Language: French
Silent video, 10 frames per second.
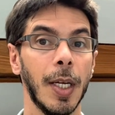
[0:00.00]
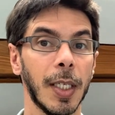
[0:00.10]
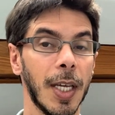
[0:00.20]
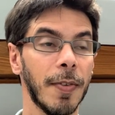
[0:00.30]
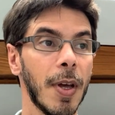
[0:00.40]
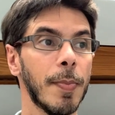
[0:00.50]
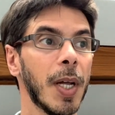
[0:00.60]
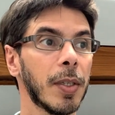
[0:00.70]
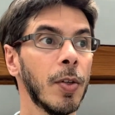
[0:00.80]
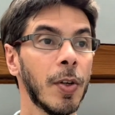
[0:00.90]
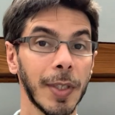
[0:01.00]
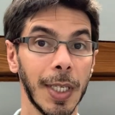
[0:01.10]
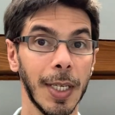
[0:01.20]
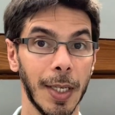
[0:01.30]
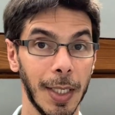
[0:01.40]
Qu'il y avait maintenant
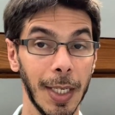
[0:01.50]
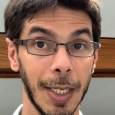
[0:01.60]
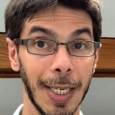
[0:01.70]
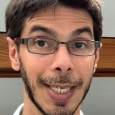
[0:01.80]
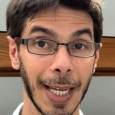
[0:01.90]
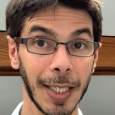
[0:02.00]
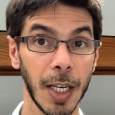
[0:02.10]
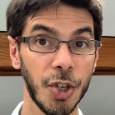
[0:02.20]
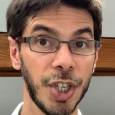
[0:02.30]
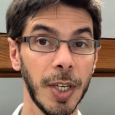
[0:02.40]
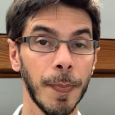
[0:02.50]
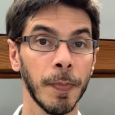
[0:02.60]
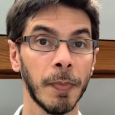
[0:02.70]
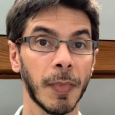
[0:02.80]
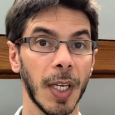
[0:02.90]
des, stratégies,
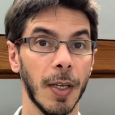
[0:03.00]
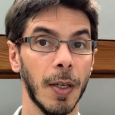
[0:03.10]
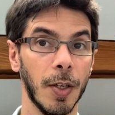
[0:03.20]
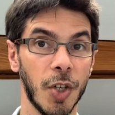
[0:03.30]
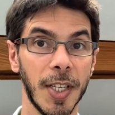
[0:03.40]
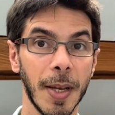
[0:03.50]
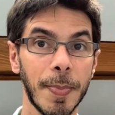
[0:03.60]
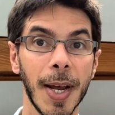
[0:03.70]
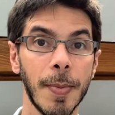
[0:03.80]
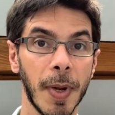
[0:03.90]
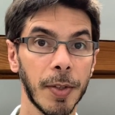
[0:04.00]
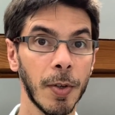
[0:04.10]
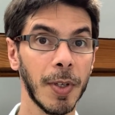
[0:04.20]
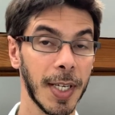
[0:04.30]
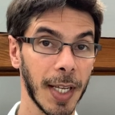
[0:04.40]
euh, je les appelle
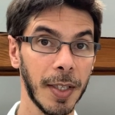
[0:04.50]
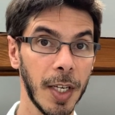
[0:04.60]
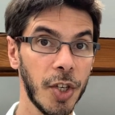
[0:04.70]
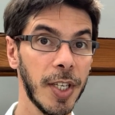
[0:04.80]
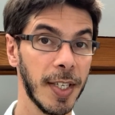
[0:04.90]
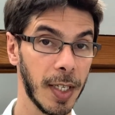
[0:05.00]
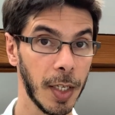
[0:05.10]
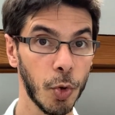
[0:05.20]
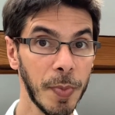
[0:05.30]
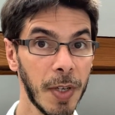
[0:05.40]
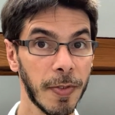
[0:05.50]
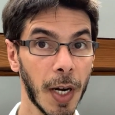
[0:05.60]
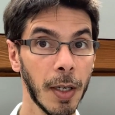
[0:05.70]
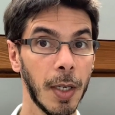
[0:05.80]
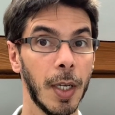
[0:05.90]
maintenant les stratégies des années
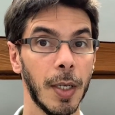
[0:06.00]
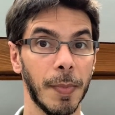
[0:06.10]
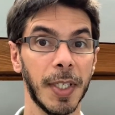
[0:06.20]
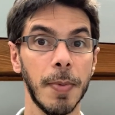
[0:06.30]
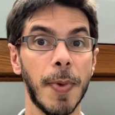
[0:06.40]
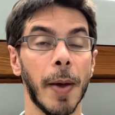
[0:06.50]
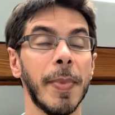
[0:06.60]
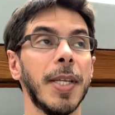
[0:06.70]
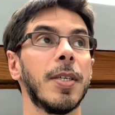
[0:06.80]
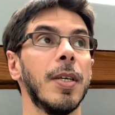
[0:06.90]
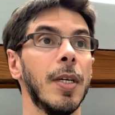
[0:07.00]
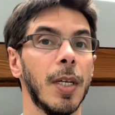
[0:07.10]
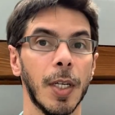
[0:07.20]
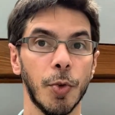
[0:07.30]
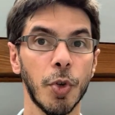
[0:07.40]
2020, bah, qui permettent
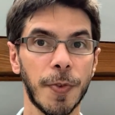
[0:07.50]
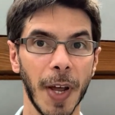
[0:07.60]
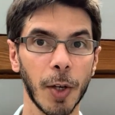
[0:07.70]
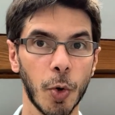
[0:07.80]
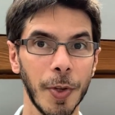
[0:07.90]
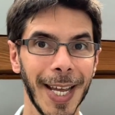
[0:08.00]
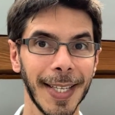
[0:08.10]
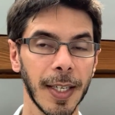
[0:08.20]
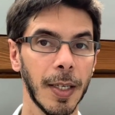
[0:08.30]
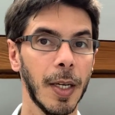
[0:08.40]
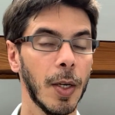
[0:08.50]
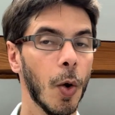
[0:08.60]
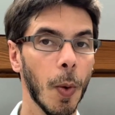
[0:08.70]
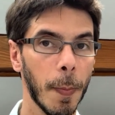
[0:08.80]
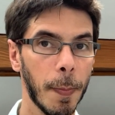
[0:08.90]
de se faire connaître
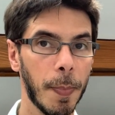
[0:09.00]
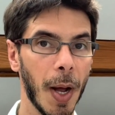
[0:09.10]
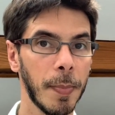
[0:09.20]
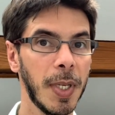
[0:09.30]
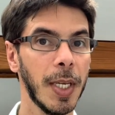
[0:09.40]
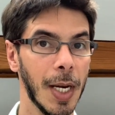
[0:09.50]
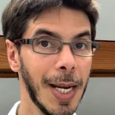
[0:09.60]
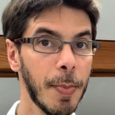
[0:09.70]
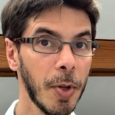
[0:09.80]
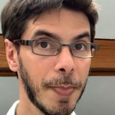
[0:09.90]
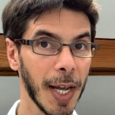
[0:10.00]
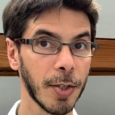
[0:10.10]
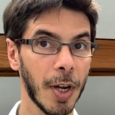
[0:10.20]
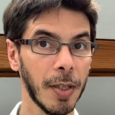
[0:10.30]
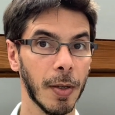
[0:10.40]
parmi les bonnes
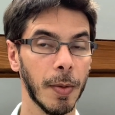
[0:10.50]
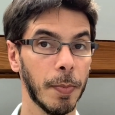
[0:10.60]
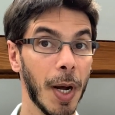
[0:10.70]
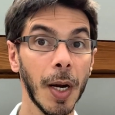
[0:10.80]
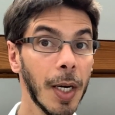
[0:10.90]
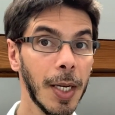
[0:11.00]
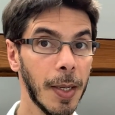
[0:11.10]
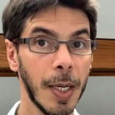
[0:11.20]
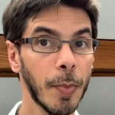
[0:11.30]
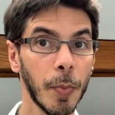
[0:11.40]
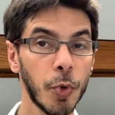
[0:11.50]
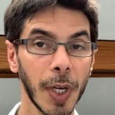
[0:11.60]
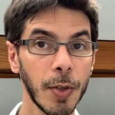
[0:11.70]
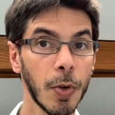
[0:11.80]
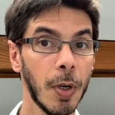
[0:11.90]
personnes, pas les, membres du
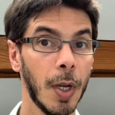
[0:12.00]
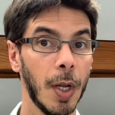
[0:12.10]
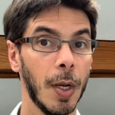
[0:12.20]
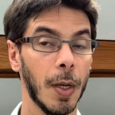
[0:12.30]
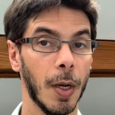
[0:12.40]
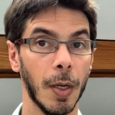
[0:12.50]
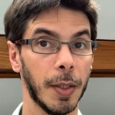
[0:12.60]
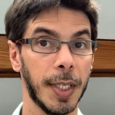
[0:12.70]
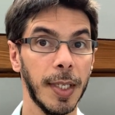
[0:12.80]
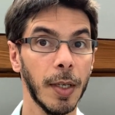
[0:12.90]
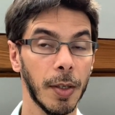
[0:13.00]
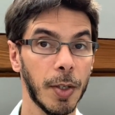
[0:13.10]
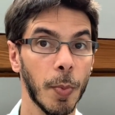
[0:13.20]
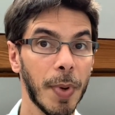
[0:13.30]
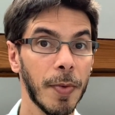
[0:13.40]
réseau, euh, qui n'ont
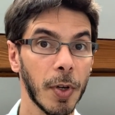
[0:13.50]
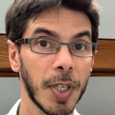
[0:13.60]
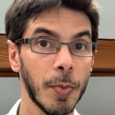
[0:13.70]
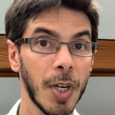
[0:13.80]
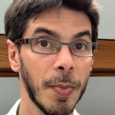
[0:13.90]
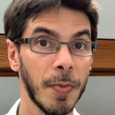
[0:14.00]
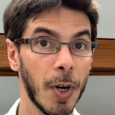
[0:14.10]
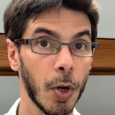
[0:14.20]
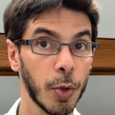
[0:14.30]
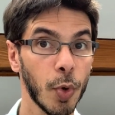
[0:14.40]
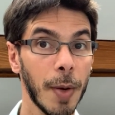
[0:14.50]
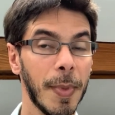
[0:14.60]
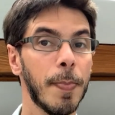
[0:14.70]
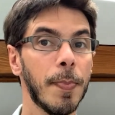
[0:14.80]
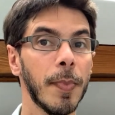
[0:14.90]
euh, pas forcément les mêmes valeurs que toi, mais